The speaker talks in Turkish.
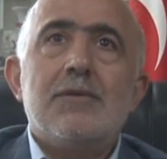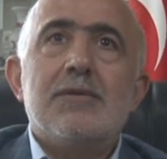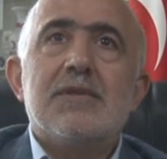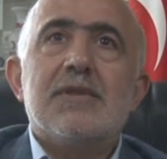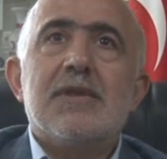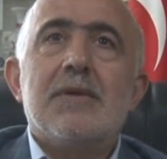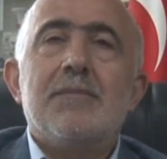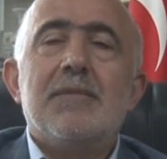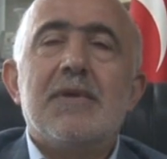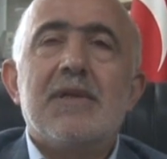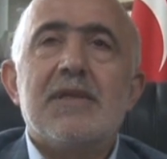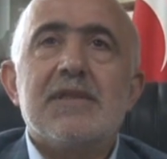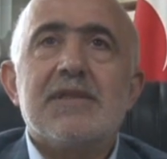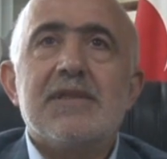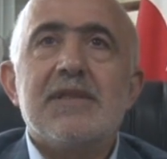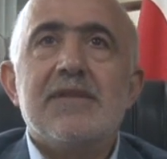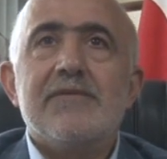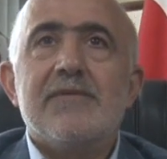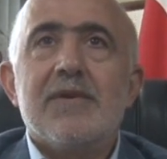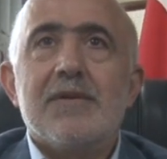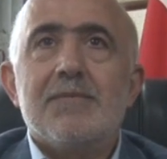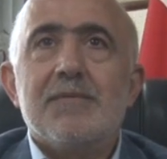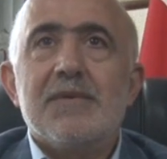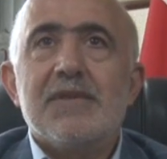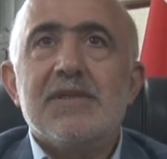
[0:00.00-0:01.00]

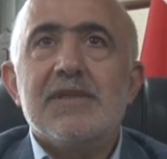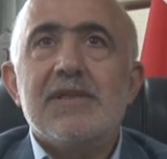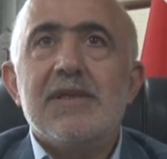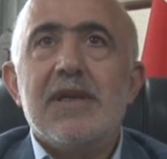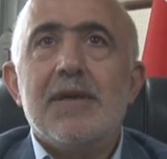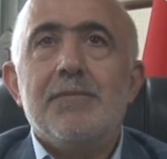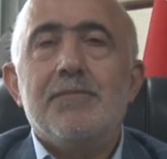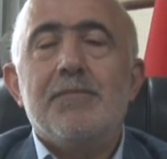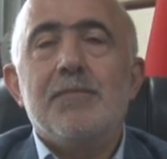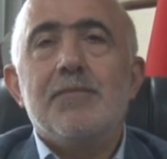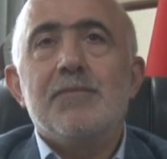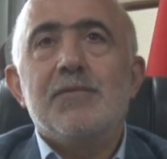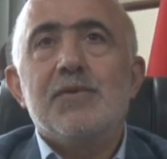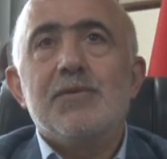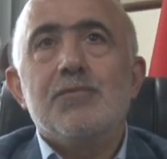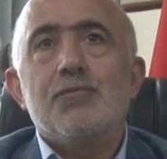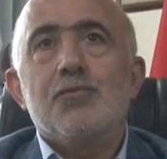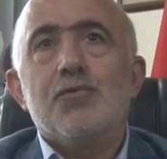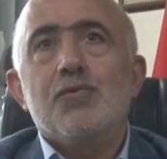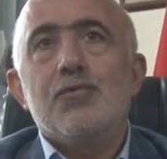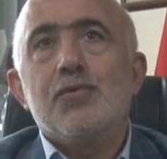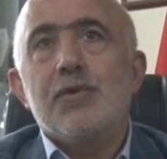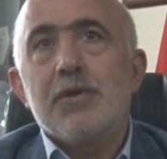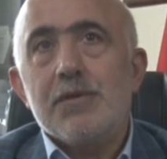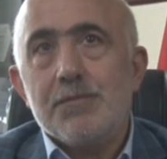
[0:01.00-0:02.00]
semeresini vermesi hepimizi
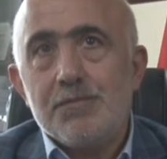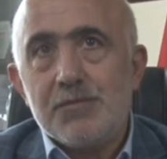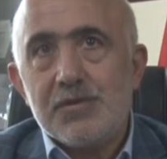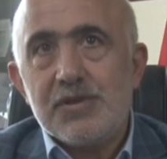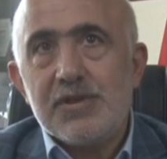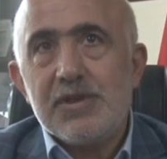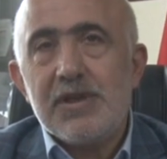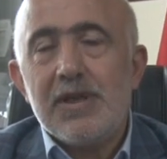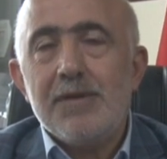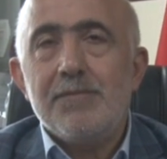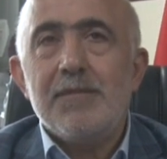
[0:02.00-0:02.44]
mutlu etmiştir.